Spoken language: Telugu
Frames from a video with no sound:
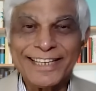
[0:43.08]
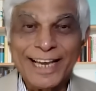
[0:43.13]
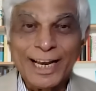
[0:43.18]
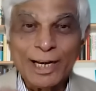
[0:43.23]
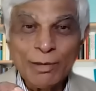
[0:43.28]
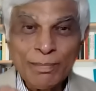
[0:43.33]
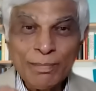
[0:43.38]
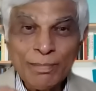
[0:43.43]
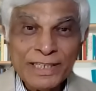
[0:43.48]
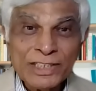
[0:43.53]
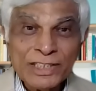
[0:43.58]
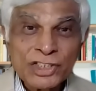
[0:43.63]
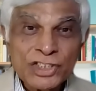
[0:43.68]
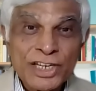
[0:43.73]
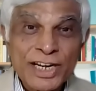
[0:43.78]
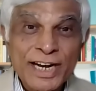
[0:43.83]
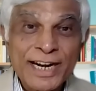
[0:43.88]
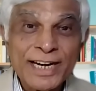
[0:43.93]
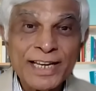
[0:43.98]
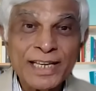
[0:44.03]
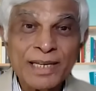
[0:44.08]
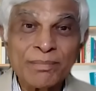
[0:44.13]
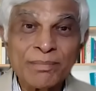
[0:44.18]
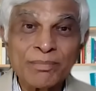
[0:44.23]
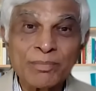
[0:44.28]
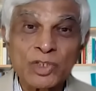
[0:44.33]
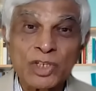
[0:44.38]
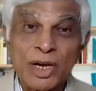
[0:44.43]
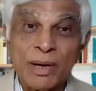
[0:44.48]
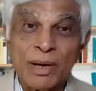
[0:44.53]
ఎల్బీ స్టేడియం
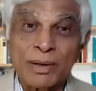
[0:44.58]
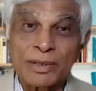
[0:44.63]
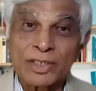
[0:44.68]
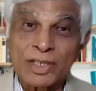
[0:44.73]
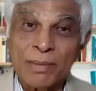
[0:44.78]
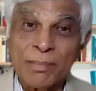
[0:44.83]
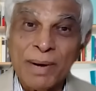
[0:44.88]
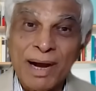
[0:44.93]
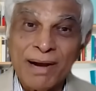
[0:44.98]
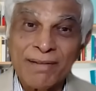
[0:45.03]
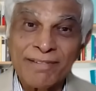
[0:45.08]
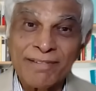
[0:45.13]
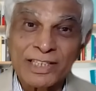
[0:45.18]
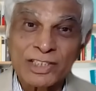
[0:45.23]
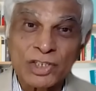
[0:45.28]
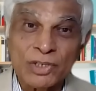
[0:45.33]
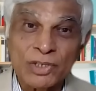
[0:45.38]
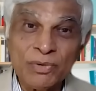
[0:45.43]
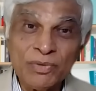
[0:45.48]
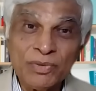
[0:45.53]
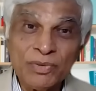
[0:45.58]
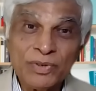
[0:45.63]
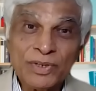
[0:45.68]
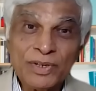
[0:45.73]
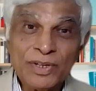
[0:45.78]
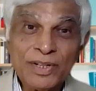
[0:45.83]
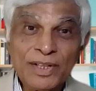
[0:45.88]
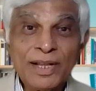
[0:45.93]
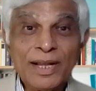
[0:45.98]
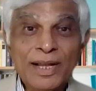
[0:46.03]
సమావేశం
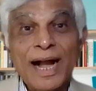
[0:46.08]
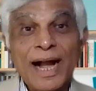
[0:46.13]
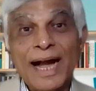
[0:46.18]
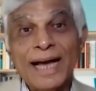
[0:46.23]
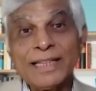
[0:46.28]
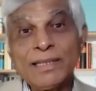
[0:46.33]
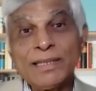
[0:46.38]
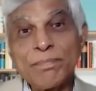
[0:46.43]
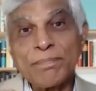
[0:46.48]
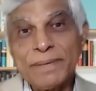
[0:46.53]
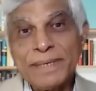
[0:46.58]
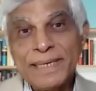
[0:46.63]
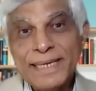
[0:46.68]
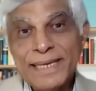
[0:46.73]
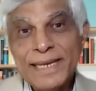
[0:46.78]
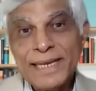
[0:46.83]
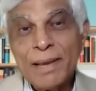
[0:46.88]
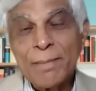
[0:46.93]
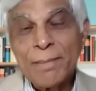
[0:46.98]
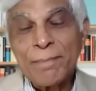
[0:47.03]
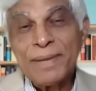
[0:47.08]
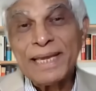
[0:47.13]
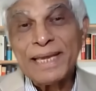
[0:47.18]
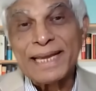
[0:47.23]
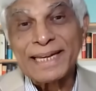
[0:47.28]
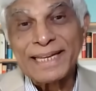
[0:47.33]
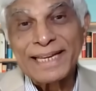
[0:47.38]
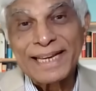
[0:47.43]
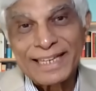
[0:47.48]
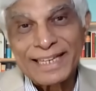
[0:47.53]
అది బీజేపీ
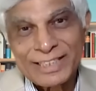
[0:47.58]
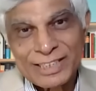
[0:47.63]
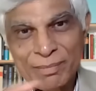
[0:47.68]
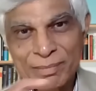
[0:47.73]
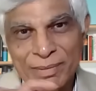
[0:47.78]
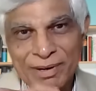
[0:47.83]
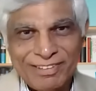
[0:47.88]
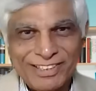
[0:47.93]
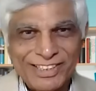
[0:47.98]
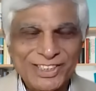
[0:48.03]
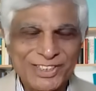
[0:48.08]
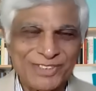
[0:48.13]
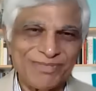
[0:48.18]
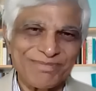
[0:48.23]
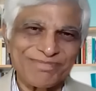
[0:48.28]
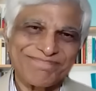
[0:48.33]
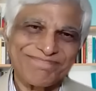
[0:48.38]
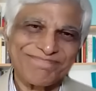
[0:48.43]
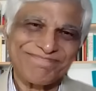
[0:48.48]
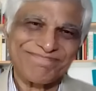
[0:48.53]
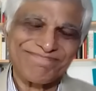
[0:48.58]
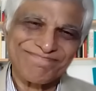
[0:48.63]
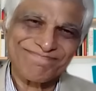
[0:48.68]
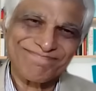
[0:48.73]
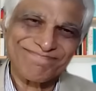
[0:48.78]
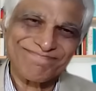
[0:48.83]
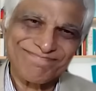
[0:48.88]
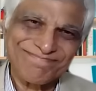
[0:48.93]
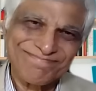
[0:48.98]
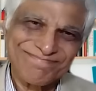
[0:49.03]
ఎన్నికల సమావేశం
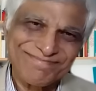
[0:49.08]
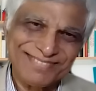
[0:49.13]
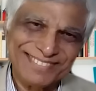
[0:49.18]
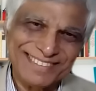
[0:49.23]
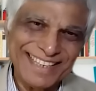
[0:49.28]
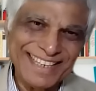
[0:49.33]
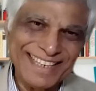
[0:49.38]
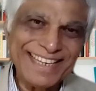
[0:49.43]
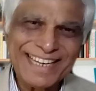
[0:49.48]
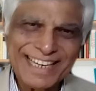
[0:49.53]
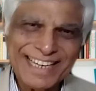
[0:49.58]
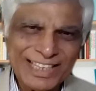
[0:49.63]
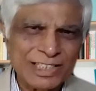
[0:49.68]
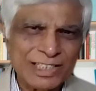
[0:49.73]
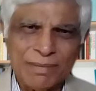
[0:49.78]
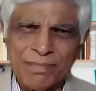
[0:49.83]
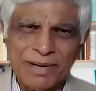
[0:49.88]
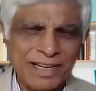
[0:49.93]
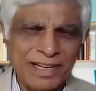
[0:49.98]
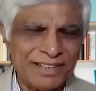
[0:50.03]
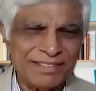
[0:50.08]
ఎన్నికల సభ